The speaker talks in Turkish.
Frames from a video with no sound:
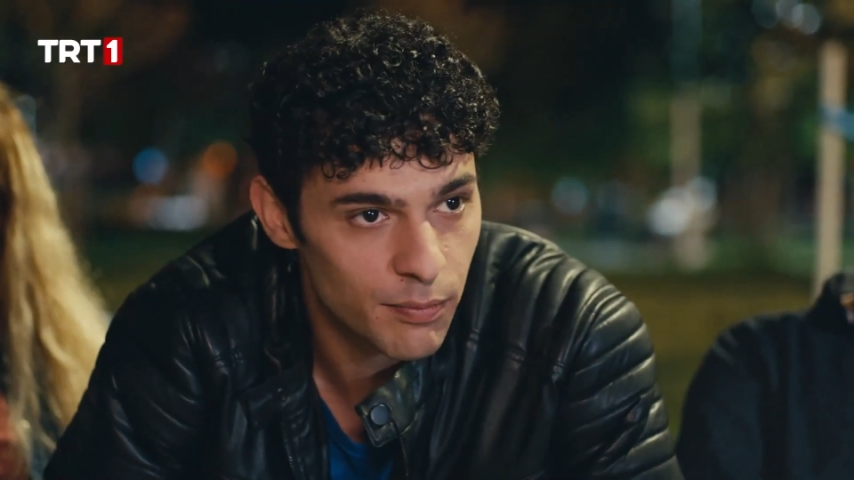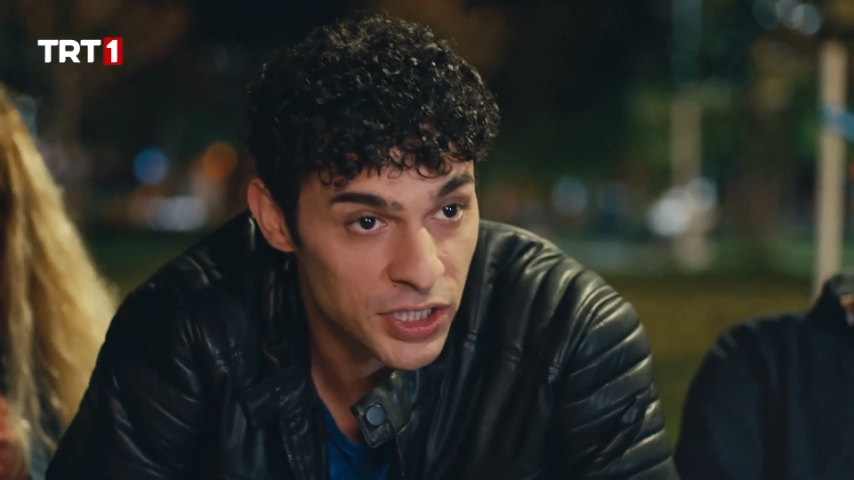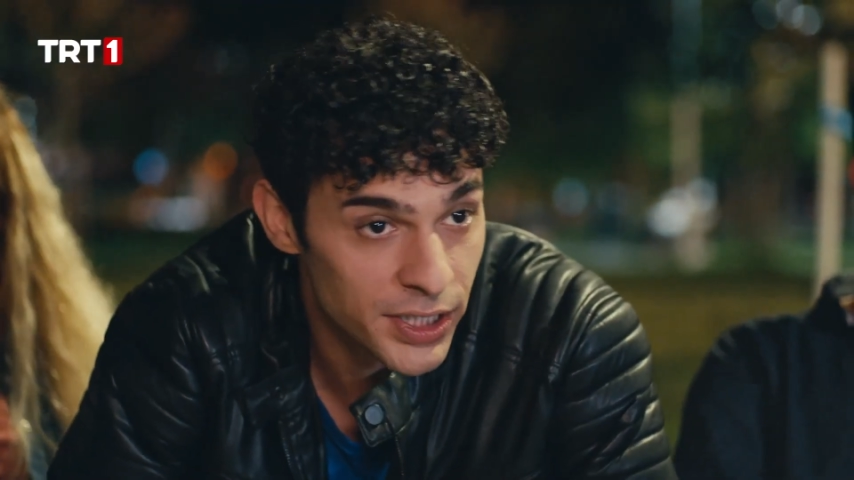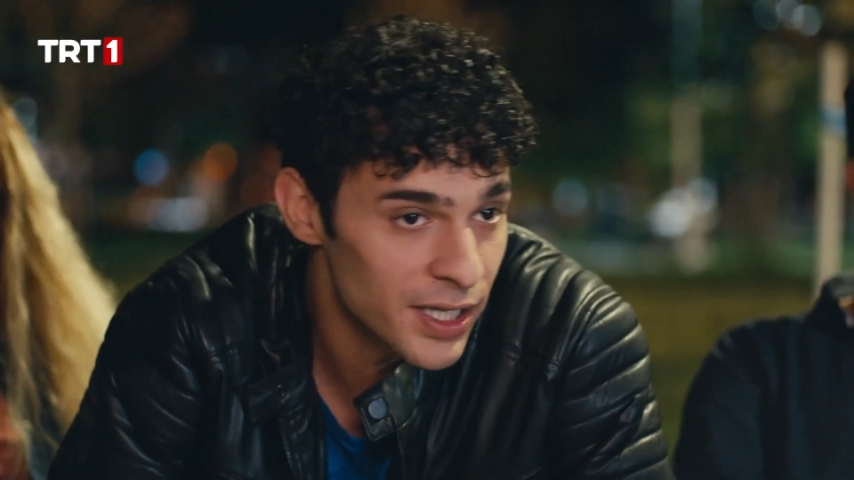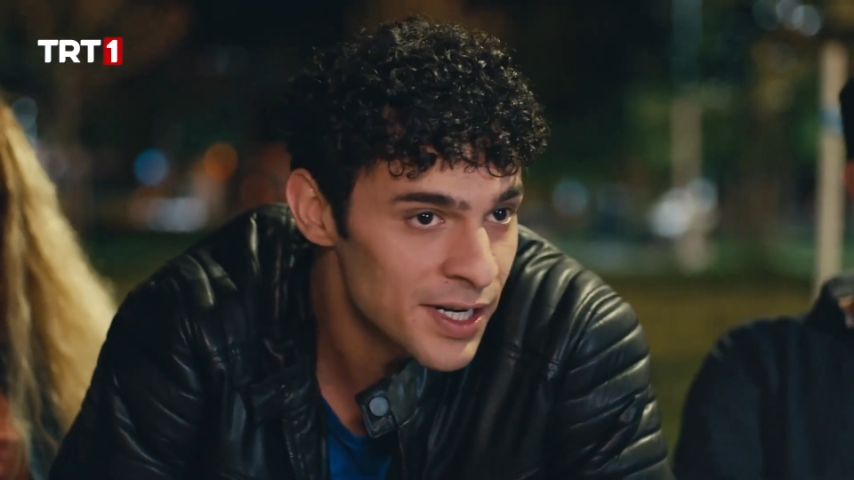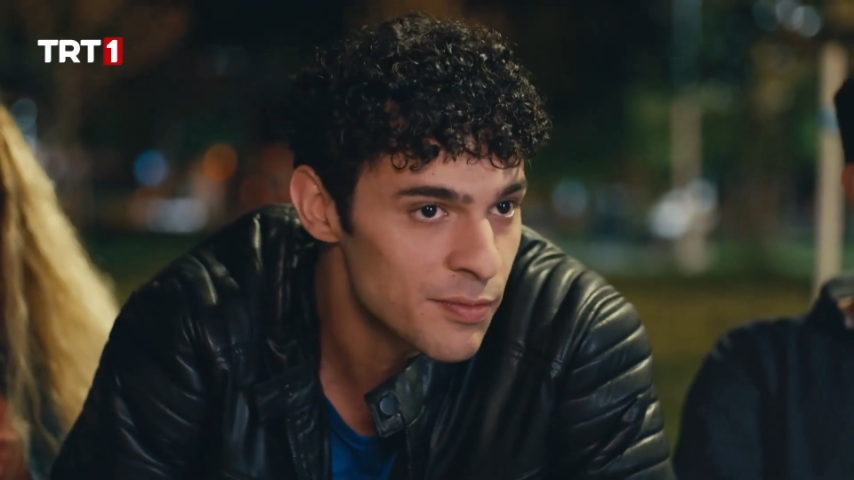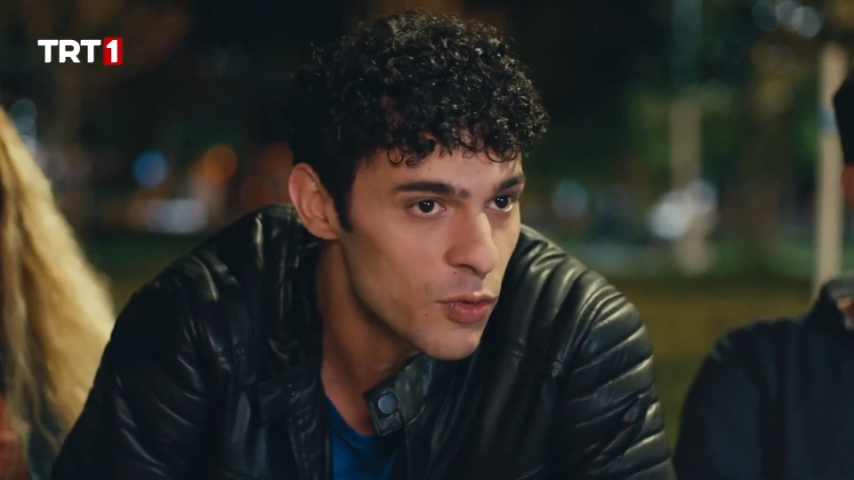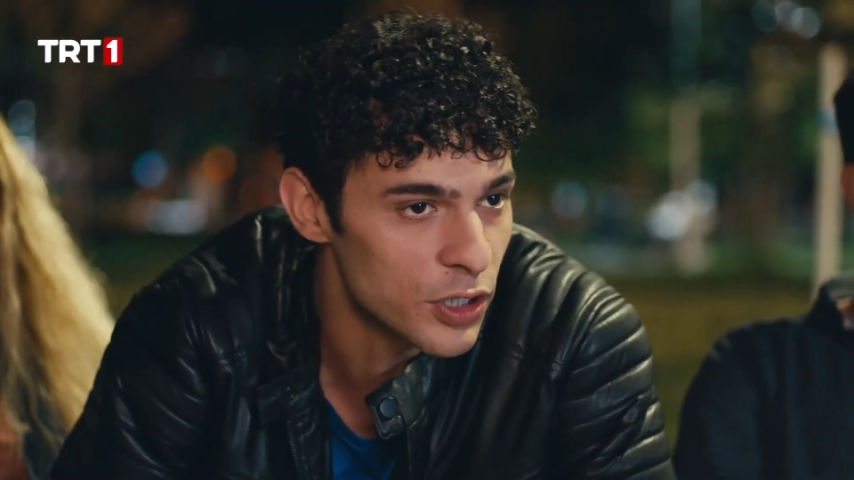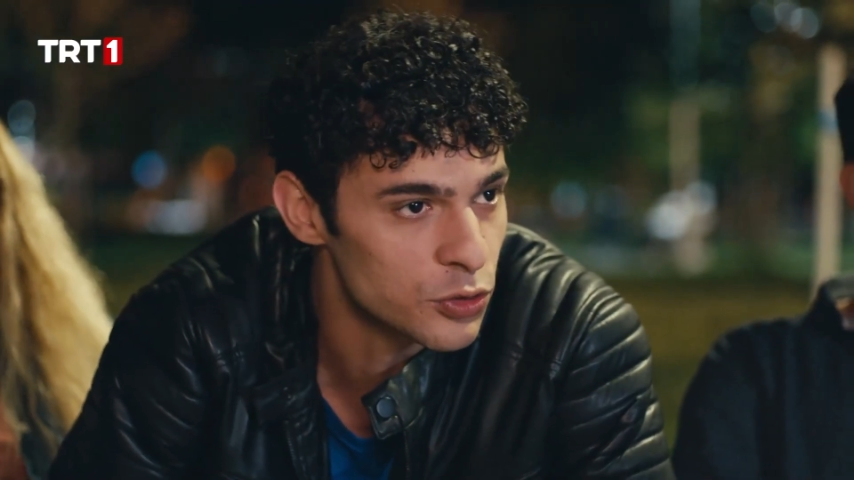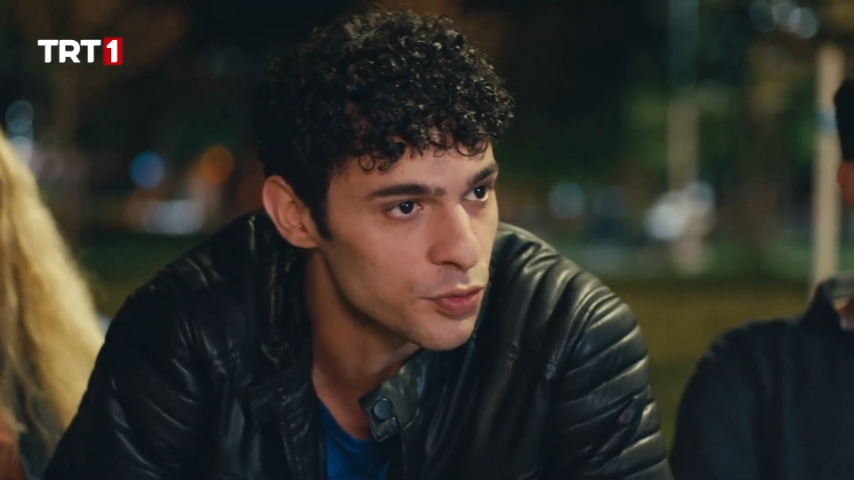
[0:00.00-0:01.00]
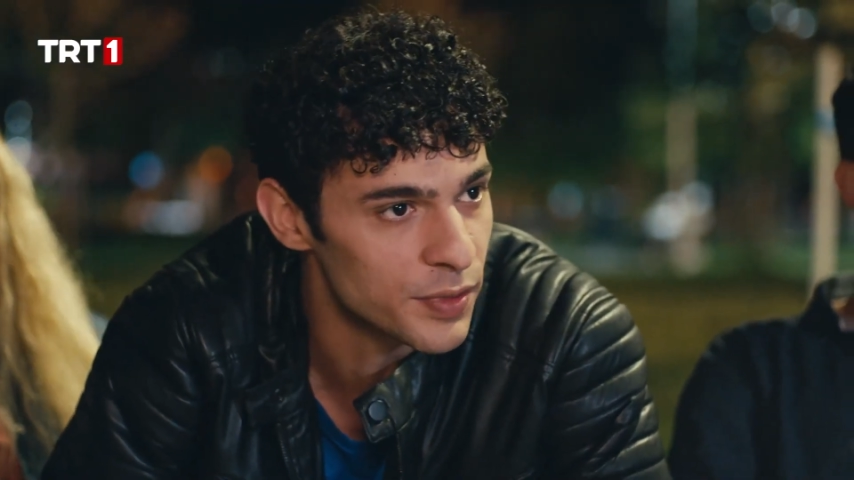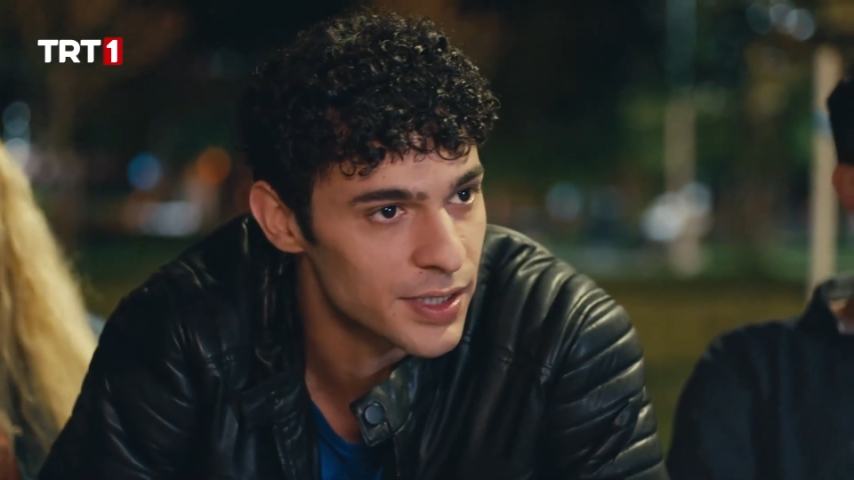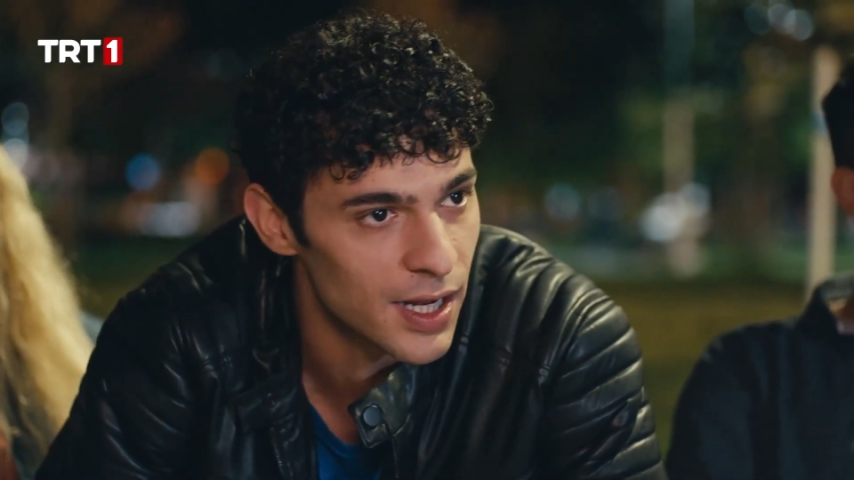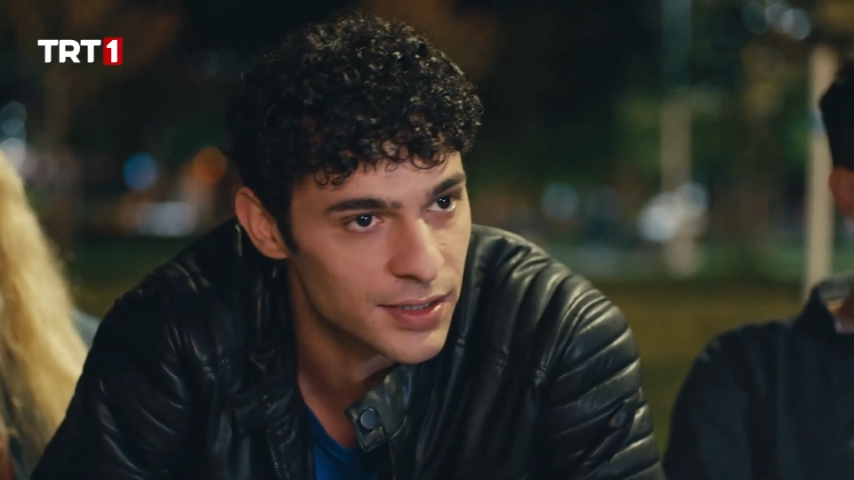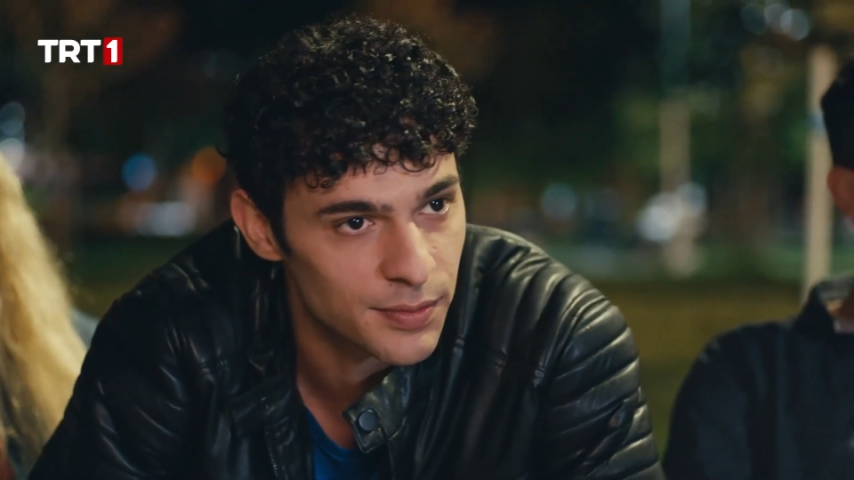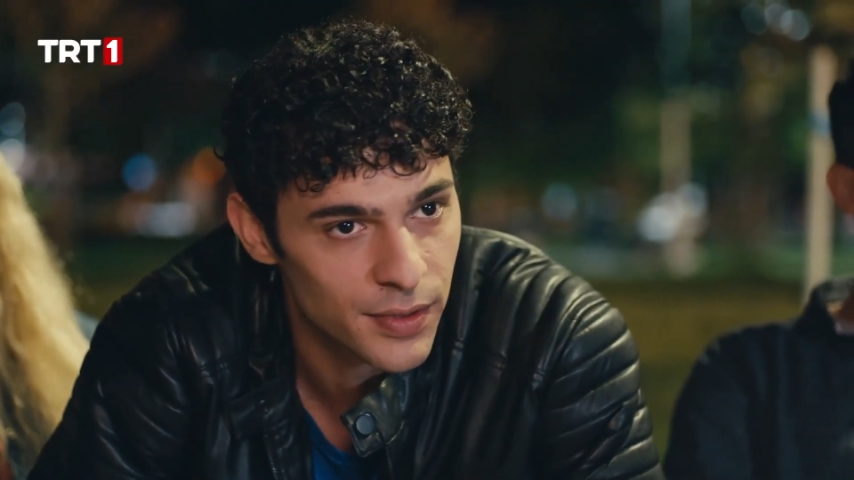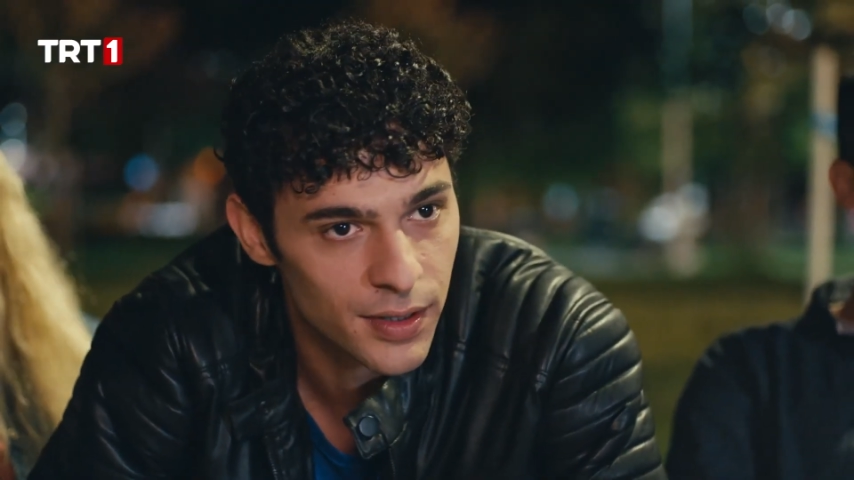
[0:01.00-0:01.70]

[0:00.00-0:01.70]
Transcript: Başkalarının mı öyle düşünmesi lazım?